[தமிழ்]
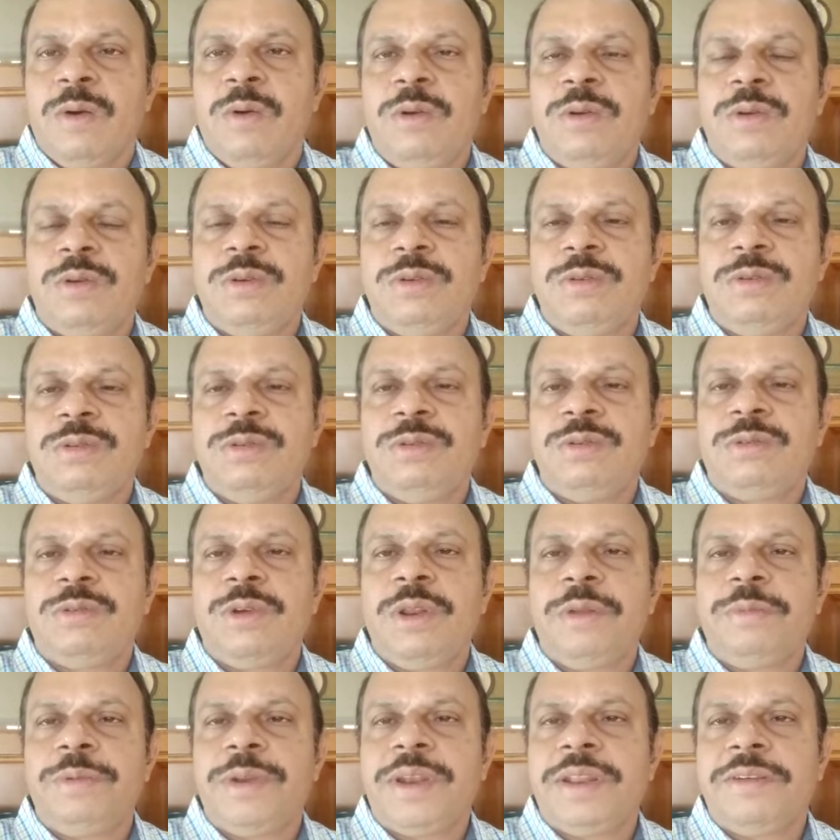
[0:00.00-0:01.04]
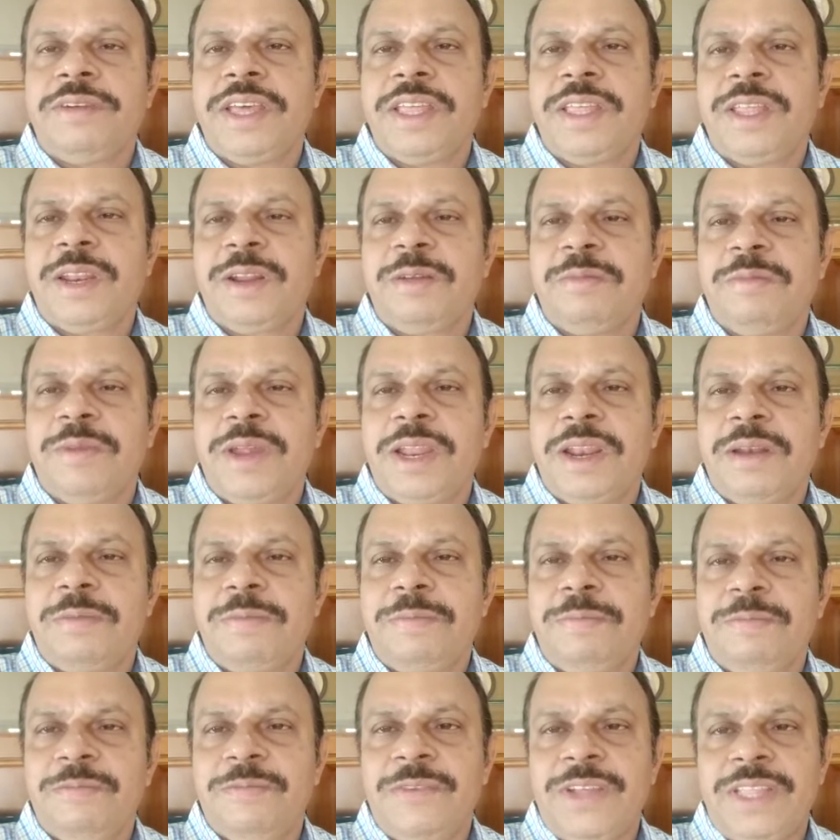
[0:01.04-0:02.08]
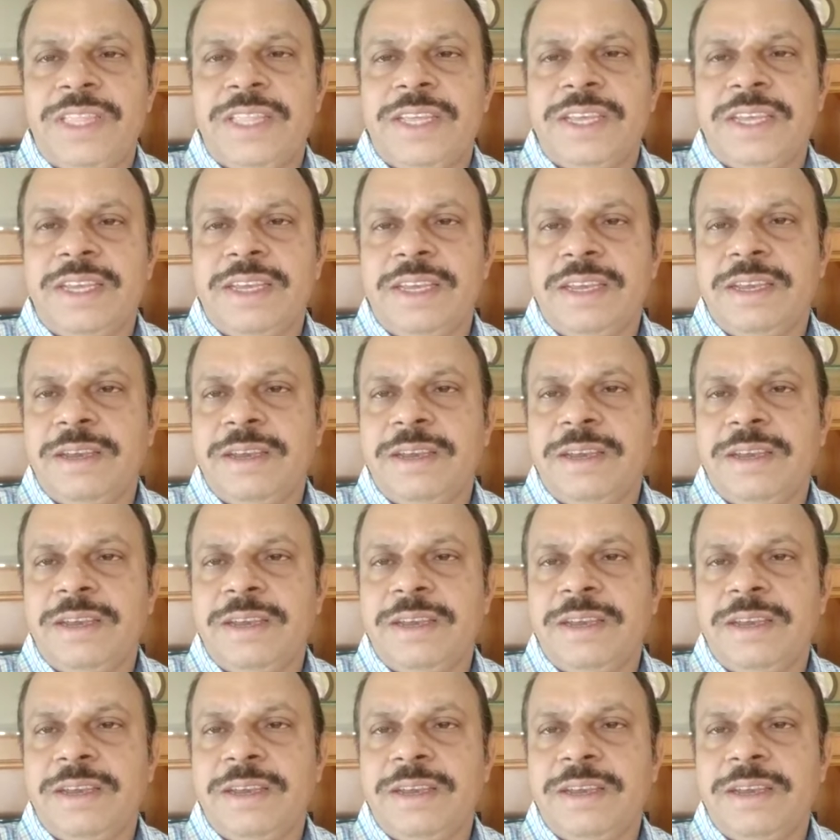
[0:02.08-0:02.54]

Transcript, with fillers: ஒரு குறிப்பிட்ட வயதிற்கு மேல் அந்த